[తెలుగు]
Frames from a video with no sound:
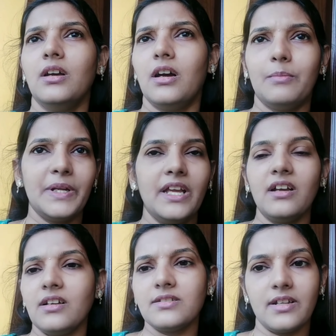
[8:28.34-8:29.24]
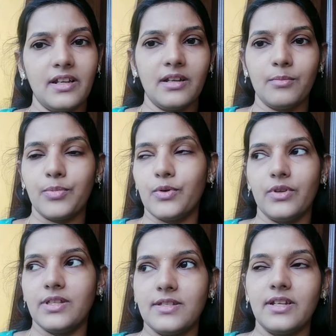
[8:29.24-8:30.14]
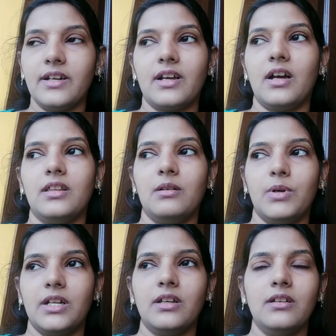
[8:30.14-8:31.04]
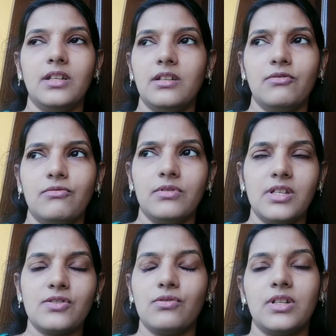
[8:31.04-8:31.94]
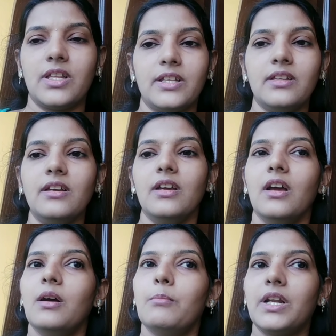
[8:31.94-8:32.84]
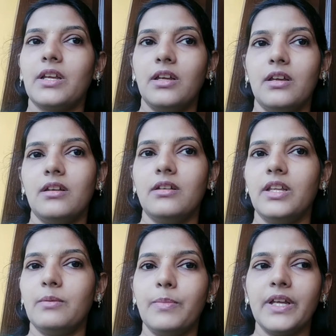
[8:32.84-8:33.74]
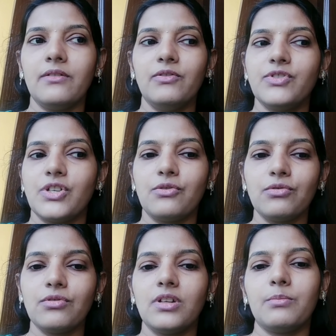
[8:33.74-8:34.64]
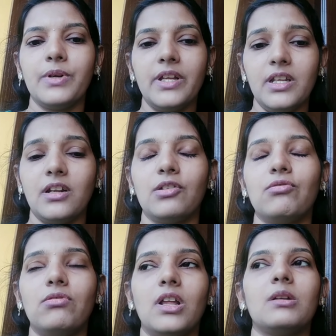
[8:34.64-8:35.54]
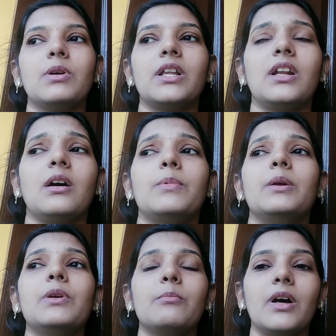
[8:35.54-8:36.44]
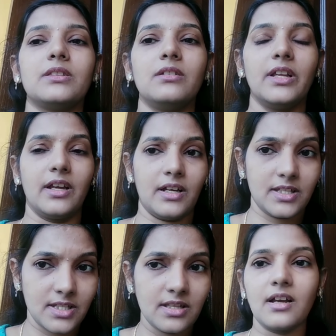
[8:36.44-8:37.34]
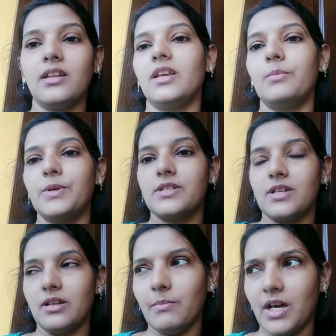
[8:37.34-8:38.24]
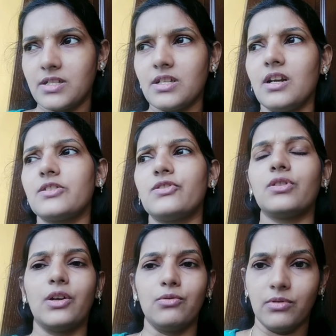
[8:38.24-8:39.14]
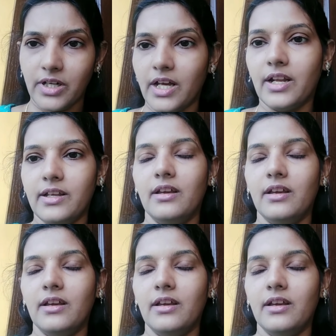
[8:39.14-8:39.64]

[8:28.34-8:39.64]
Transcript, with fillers: ప్రియాంక జరిగినప్పుడు ఇన్సిడెంట్ కాదనమాట నేను తీసుకున్నదైతే మనకి నిర్భయ ఇవి జరుగుతున్నప్పుడే నేను అనుకున్నాను అనమాట నా బేబీకి మాత్రం నేను ఖచ్చితంగా నేర్పించాలి మార్షల్ ఆర్ట్స్లో తను ఉండాలి